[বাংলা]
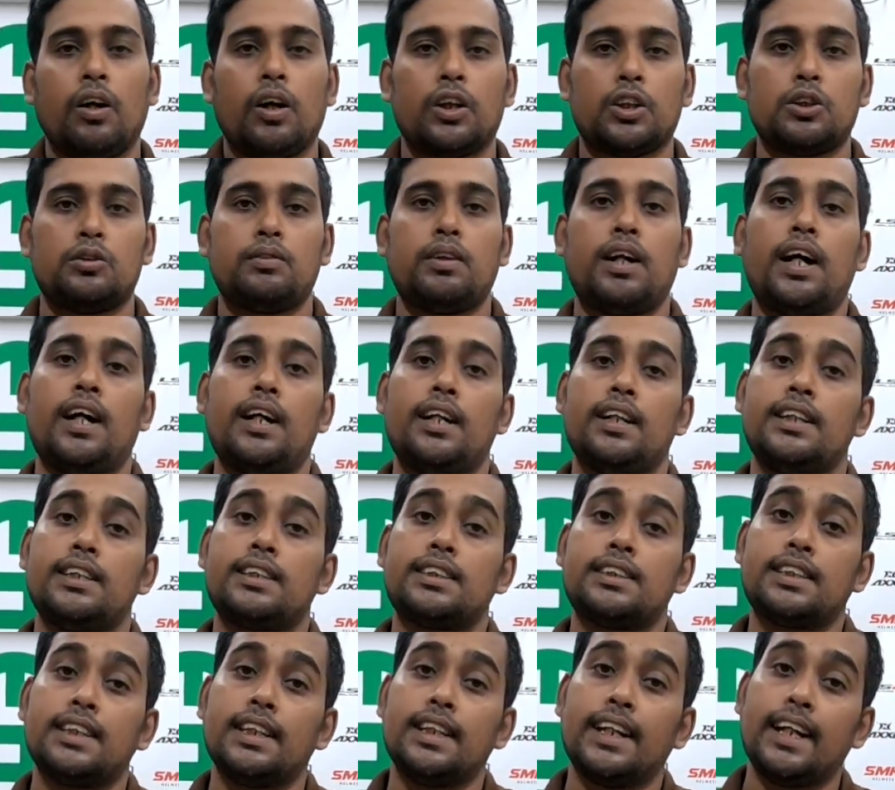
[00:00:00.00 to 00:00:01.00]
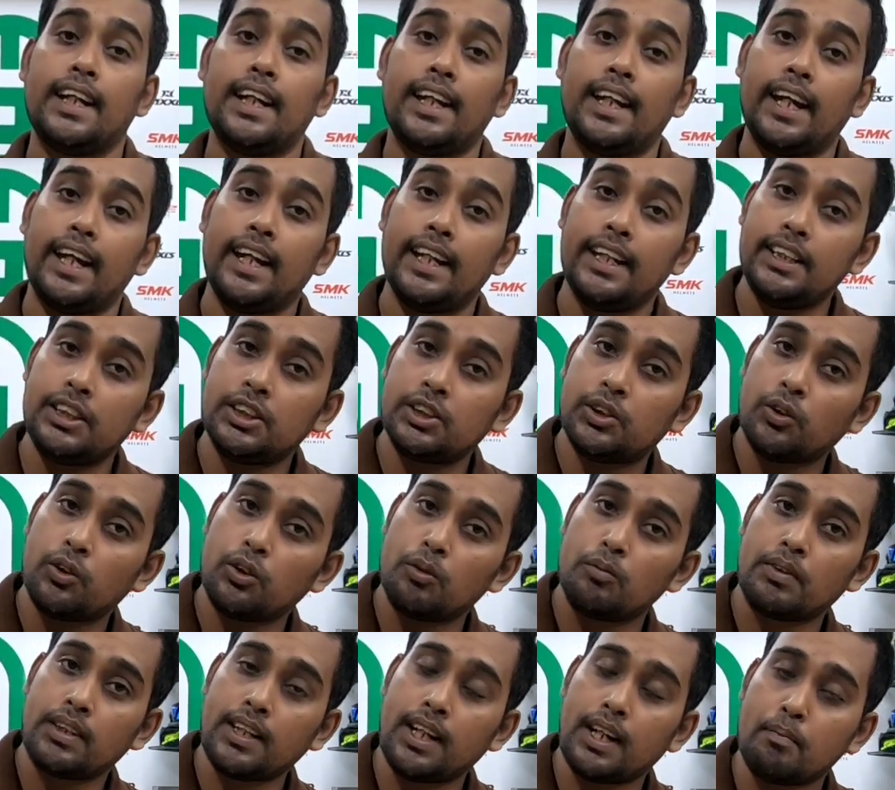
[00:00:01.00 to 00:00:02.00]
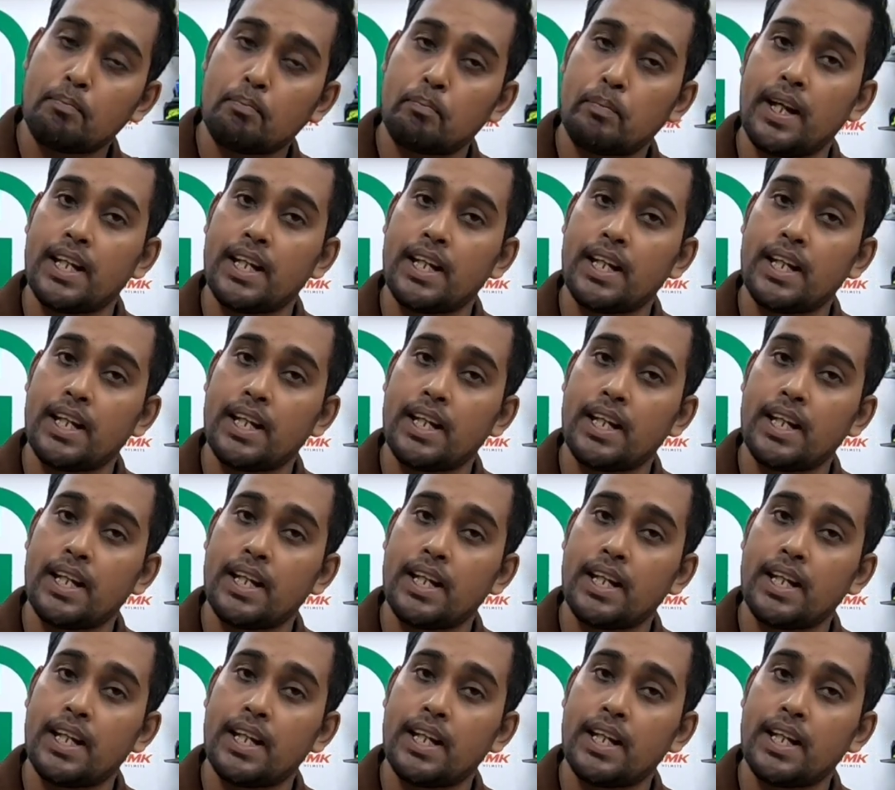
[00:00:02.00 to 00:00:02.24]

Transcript: অথবা স্ক্রিনে এই শোরুমটার